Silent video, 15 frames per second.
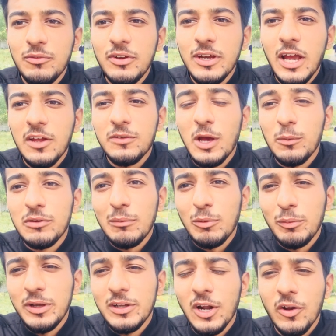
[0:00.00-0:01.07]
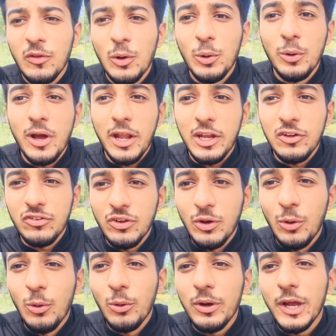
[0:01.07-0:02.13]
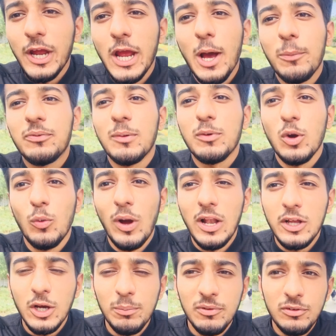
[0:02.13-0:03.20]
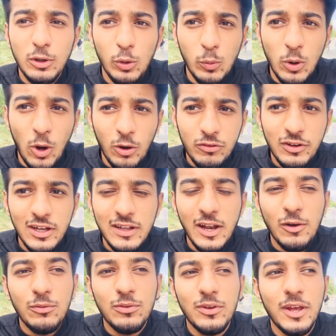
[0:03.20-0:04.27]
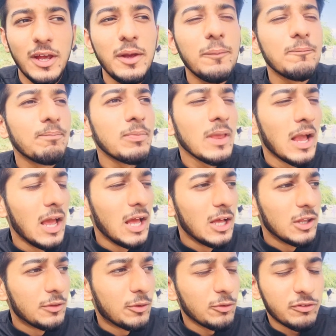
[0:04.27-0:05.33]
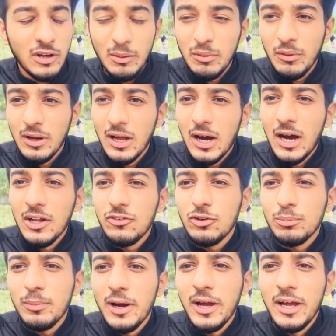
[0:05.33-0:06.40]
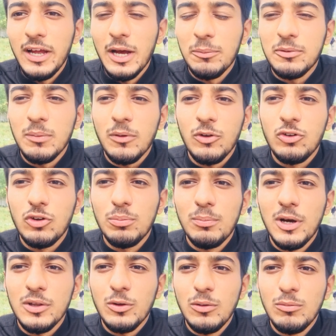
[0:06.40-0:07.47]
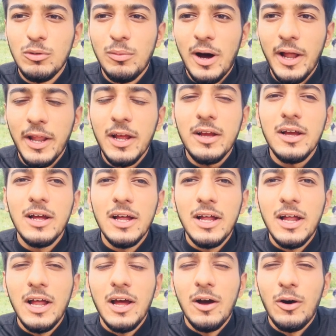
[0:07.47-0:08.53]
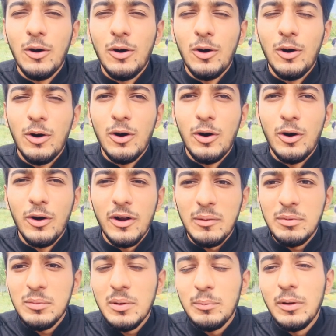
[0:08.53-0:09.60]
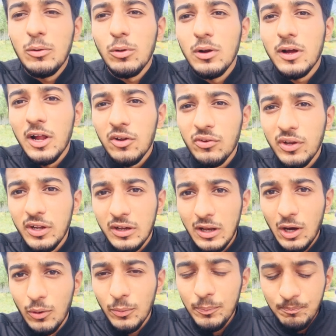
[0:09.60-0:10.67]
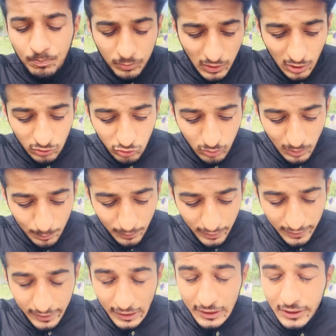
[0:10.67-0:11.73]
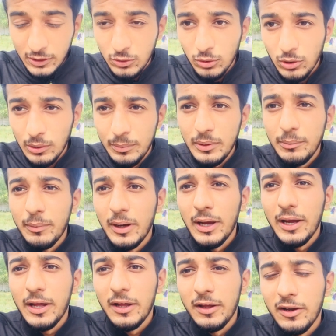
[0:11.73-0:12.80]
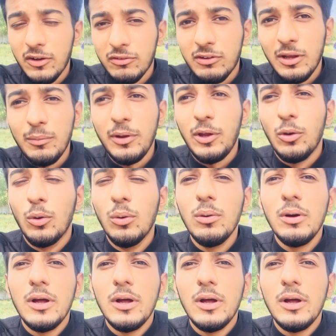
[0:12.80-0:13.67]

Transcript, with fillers: जी कैसे आप सब उम्मीद करता हूँ खैरियत से होंगे आप सबको वेलकम स्लो ब्लॉग्स की तरफ से तो जनाबे वाला आज जुम्मा है आप सबको मुबारक और अभी मैं बिल्कुल घर से निकला हूँ जुम्मा पढ़ने के लिए तो अभी मैं रस्ते में ही हूँ